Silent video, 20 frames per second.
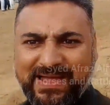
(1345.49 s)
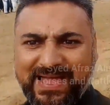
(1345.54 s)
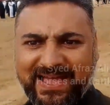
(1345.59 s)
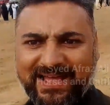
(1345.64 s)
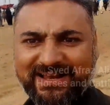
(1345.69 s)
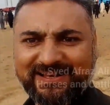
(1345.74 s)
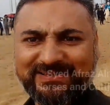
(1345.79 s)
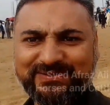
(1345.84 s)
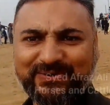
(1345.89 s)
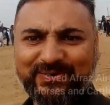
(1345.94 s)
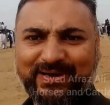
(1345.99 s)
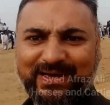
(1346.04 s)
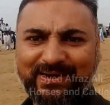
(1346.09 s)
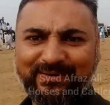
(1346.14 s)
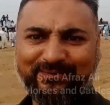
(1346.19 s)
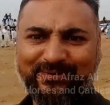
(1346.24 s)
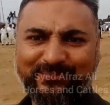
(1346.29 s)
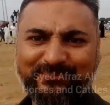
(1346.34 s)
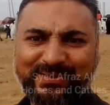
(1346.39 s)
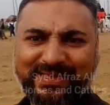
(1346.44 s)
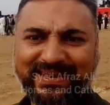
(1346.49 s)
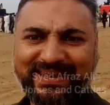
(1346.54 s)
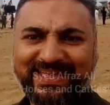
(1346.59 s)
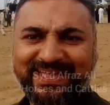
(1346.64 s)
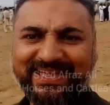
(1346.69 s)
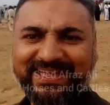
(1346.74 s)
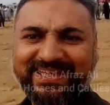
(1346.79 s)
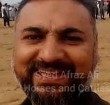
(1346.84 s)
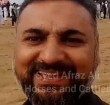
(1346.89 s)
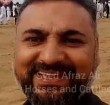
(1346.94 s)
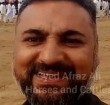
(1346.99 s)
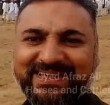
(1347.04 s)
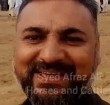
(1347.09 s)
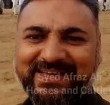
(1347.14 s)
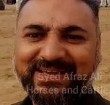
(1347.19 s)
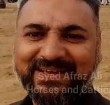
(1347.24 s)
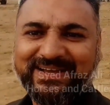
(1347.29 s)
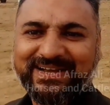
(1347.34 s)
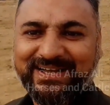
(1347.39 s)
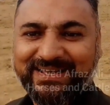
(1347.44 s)
बैल जो है वो मेरे
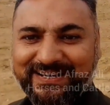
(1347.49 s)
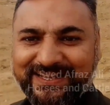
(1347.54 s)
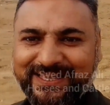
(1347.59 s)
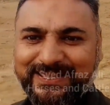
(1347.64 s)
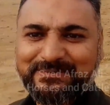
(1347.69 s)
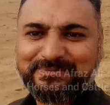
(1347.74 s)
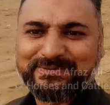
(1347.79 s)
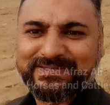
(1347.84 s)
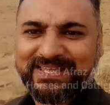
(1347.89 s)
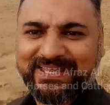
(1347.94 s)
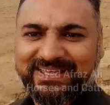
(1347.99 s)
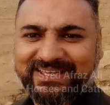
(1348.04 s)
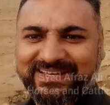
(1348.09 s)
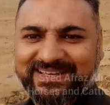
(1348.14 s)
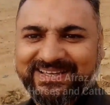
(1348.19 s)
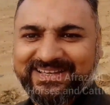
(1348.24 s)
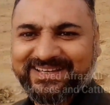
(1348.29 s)
करीब से